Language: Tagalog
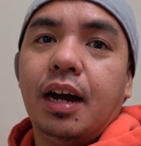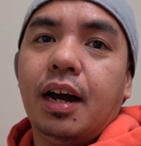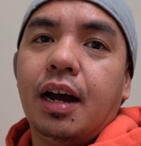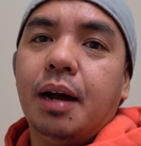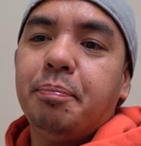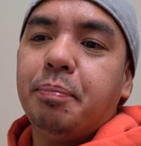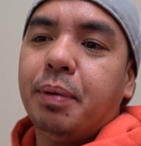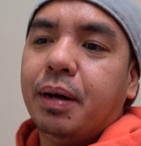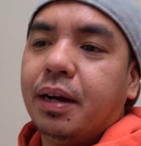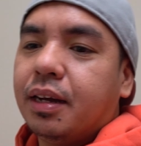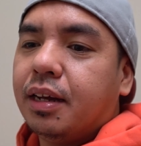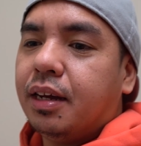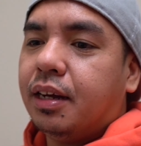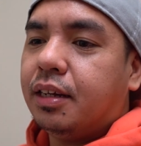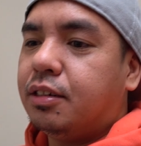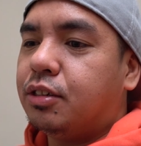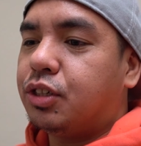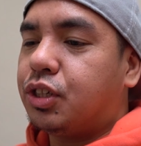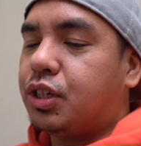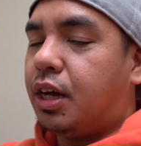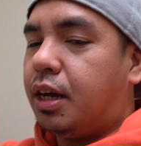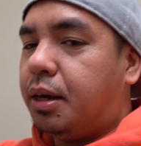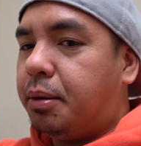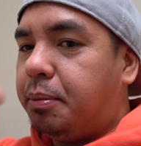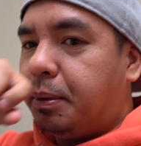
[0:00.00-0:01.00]
nakapag ano
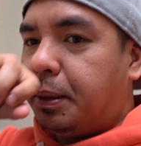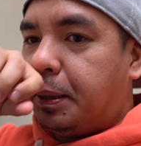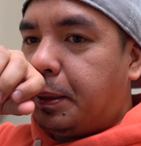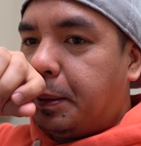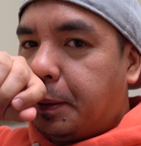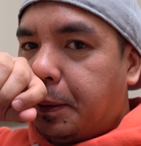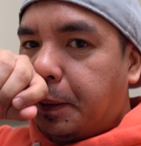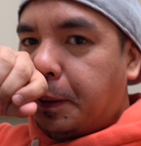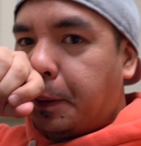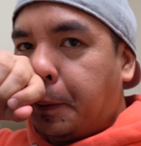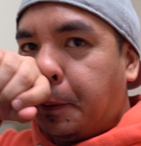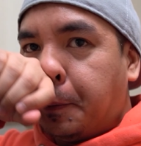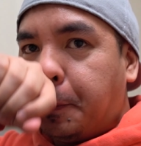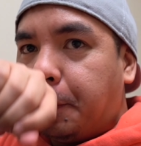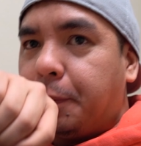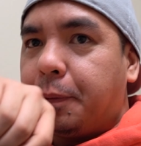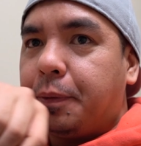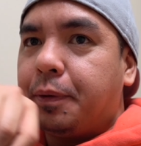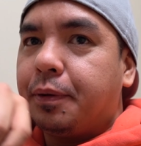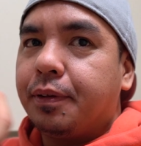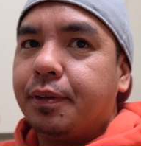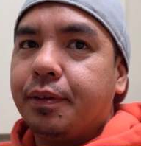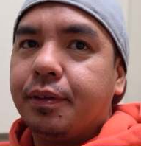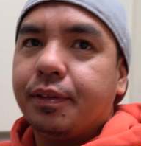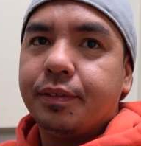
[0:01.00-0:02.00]
sa amin,
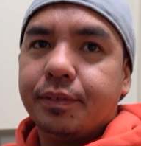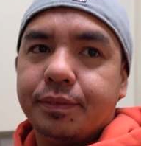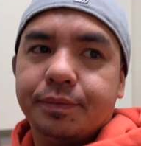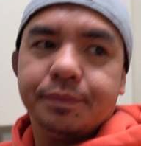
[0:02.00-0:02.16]
yung